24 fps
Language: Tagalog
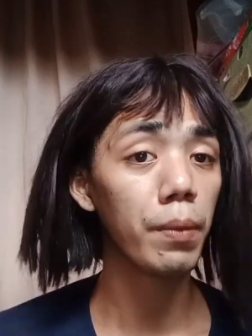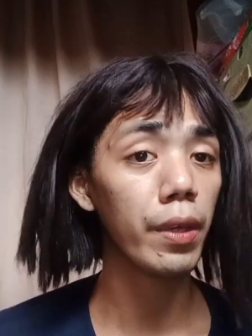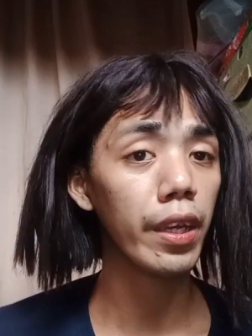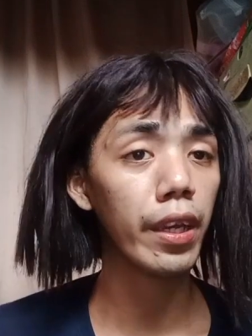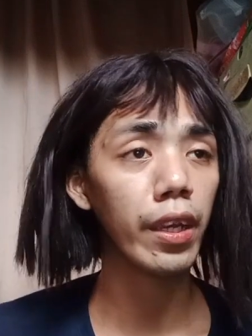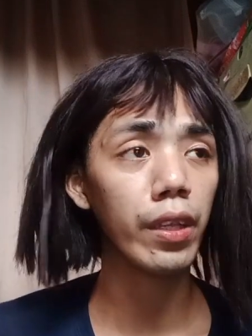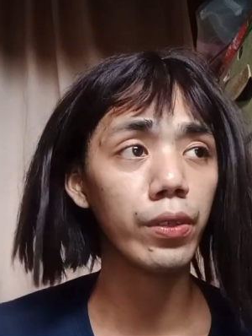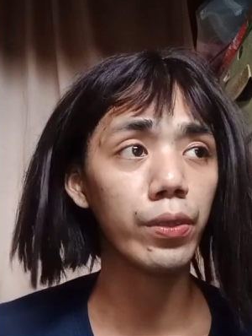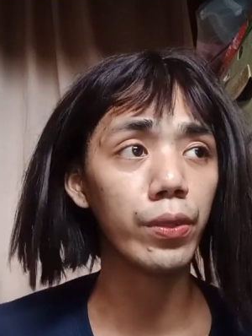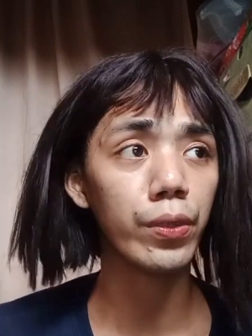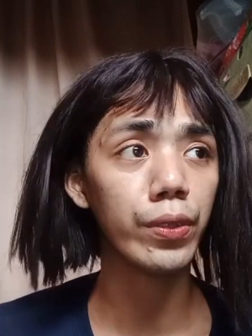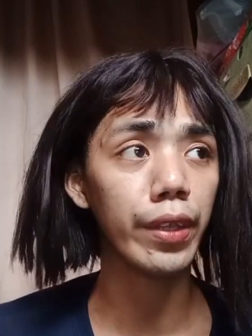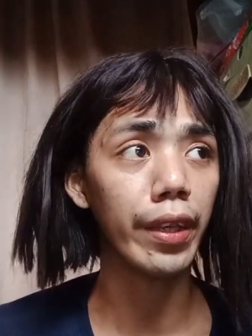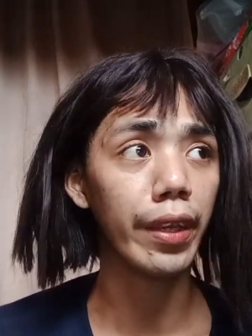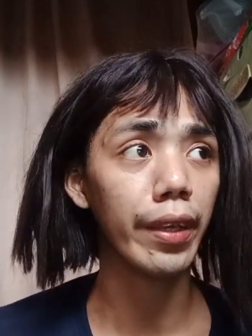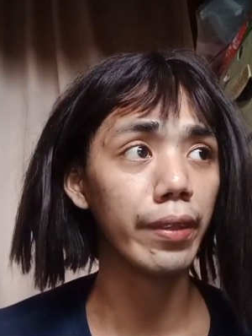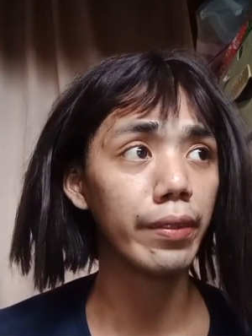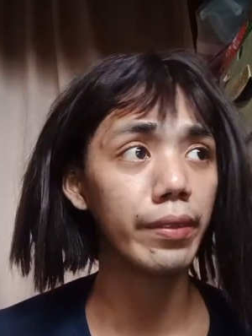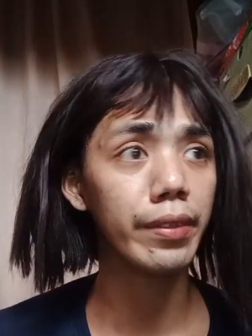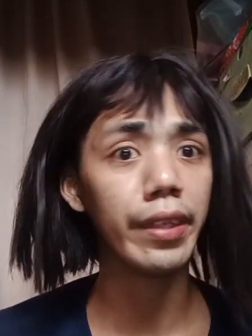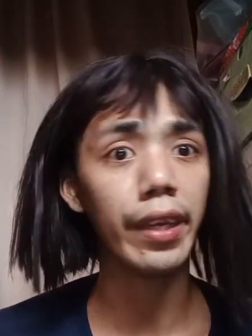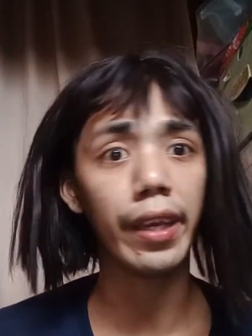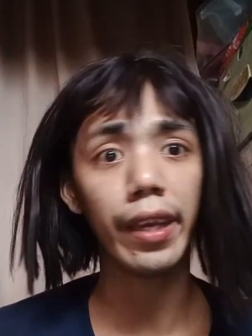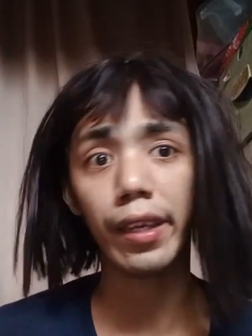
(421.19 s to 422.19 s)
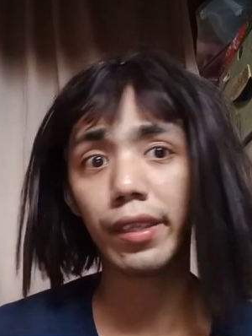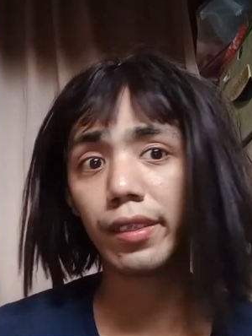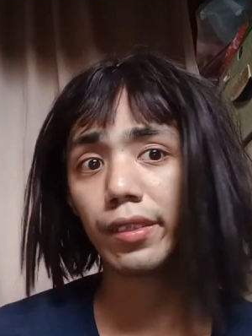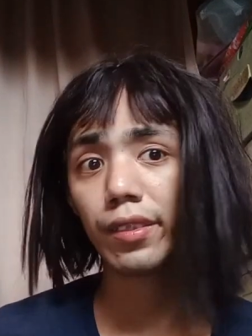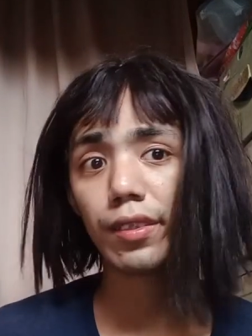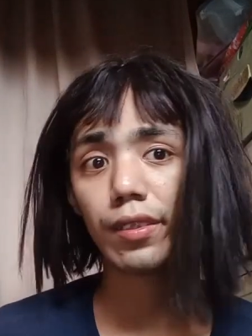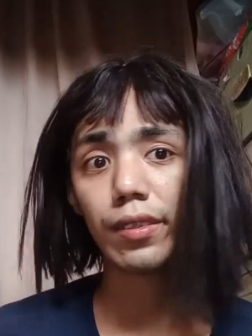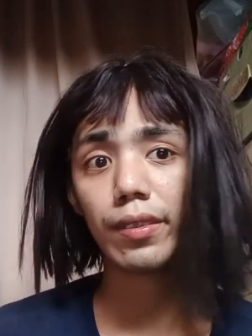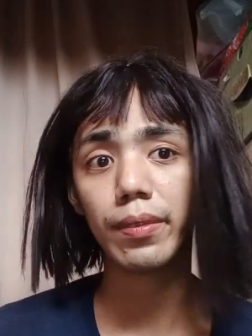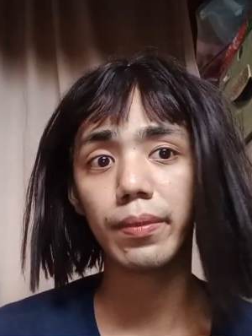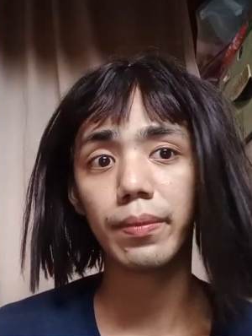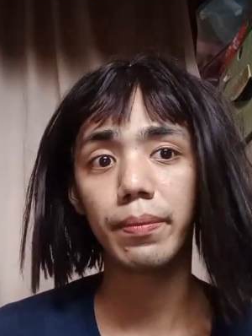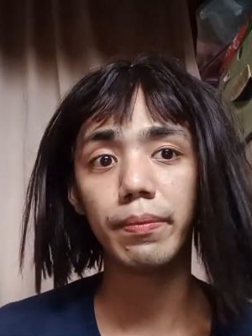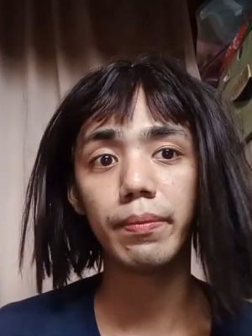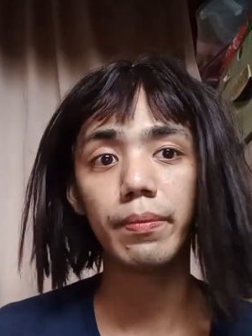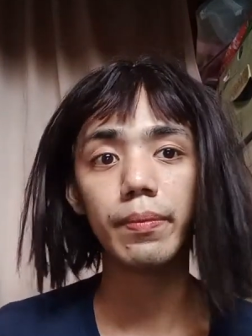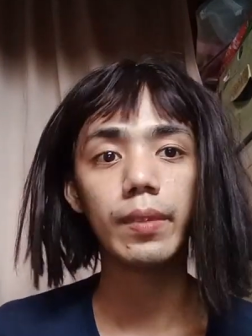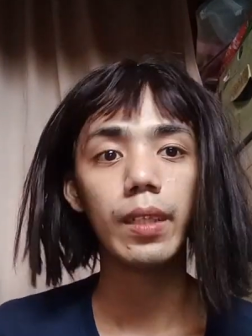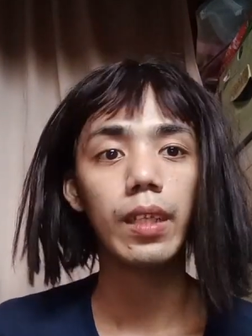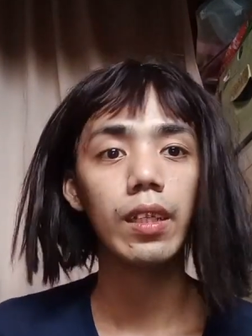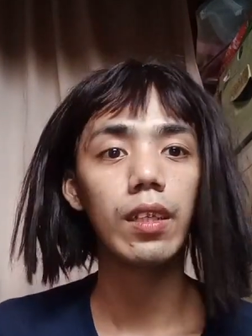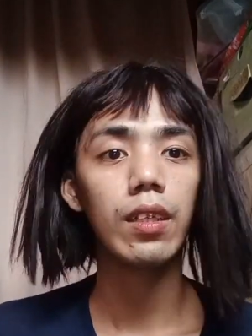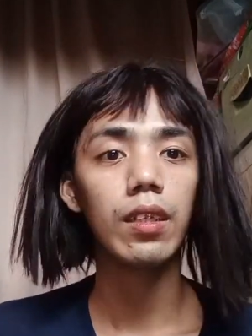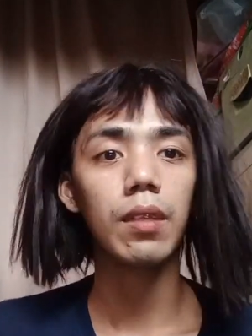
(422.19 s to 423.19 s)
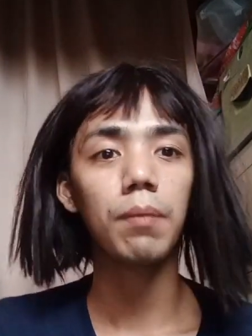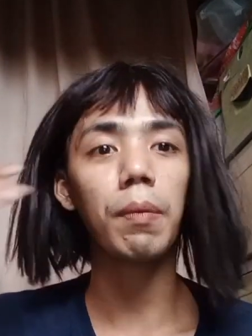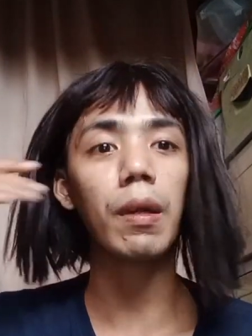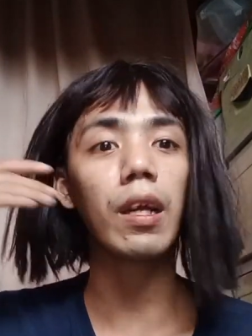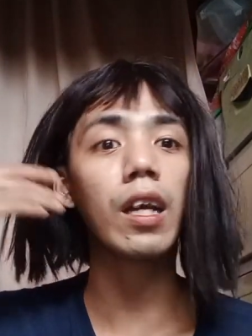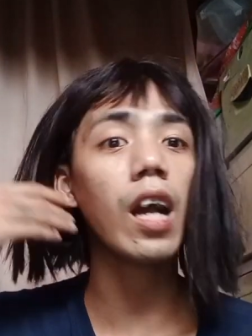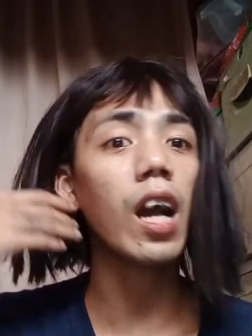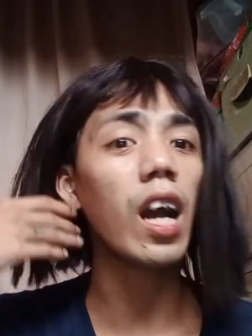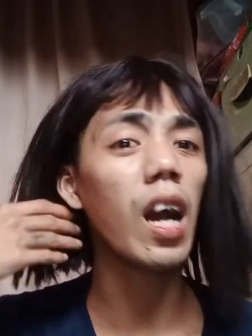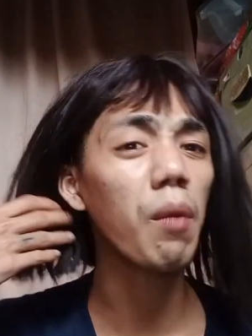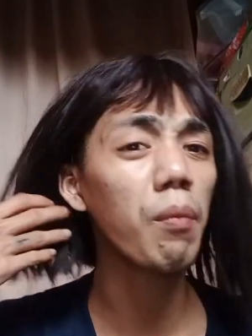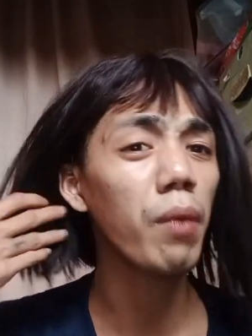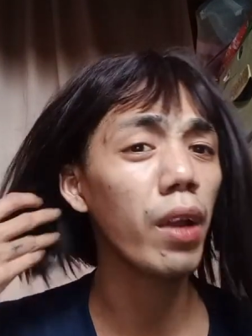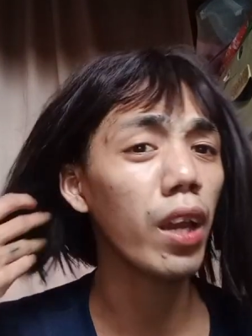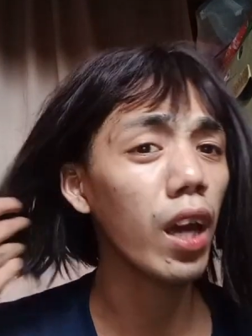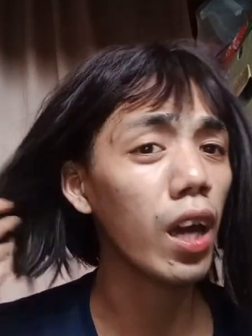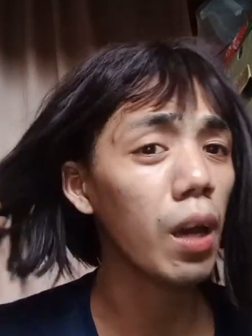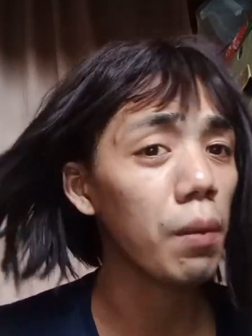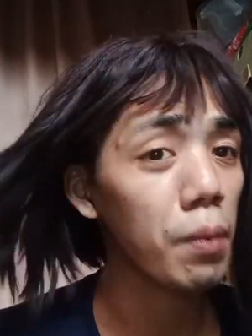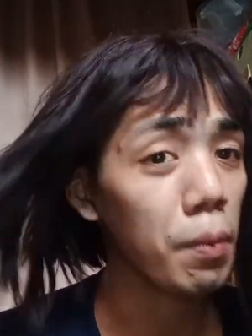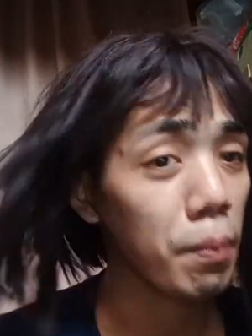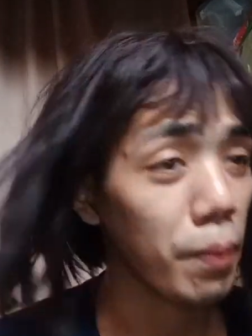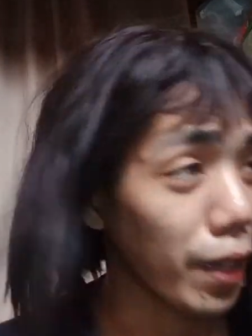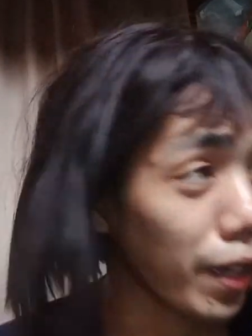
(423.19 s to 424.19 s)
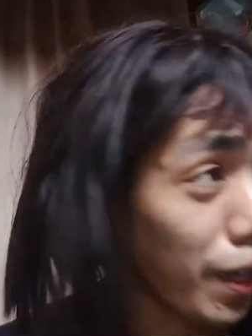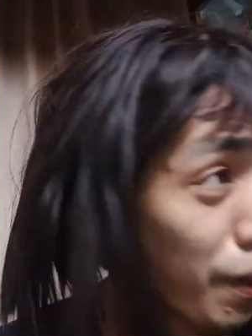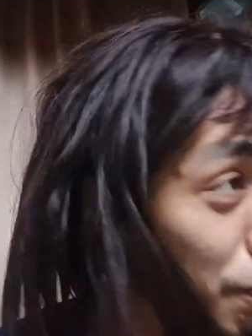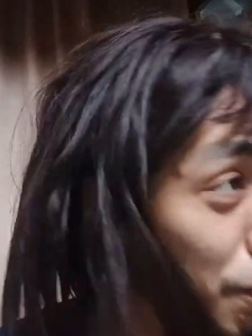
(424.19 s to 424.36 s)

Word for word: kaibigan ko din, yes. Pagkakamala kami